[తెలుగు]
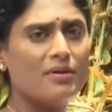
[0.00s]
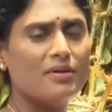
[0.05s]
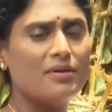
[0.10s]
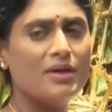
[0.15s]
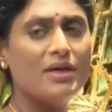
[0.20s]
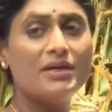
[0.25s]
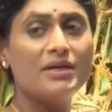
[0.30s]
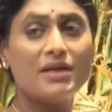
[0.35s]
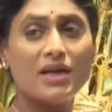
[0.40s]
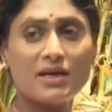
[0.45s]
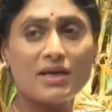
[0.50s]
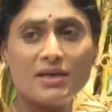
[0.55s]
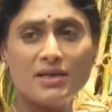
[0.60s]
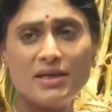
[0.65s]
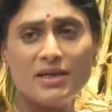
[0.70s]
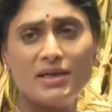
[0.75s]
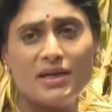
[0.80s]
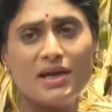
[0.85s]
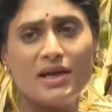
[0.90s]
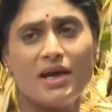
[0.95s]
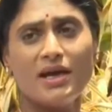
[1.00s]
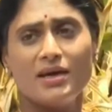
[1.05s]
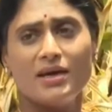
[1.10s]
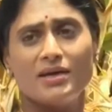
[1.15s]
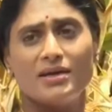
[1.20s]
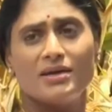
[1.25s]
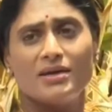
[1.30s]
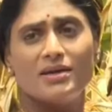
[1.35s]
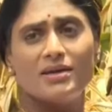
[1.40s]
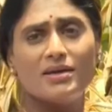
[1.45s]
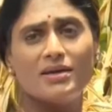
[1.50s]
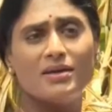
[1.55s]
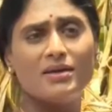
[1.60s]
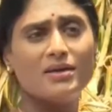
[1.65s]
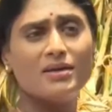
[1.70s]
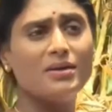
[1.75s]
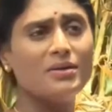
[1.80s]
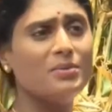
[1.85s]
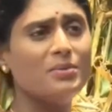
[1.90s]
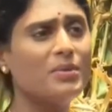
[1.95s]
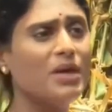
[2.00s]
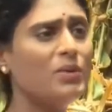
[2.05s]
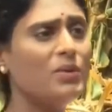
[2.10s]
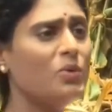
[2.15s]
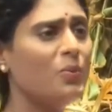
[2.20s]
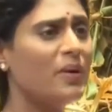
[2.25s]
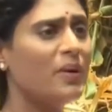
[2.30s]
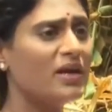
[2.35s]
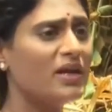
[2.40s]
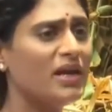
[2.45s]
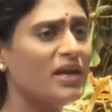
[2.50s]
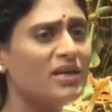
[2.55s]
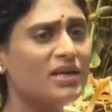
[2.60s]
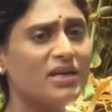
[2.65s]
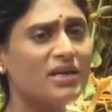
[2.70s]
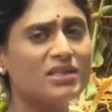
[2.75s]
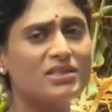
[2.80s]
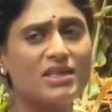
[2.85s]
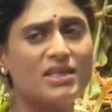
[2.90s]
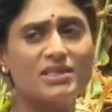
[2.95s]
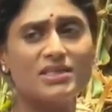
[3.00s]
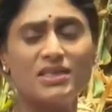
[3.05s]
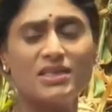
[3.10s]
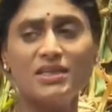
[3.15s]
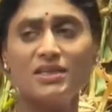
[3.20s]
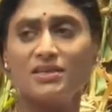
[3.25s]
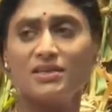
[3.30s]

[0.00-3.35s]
ఈ ట్రక్ నిండా మేము పర్యటన చేసి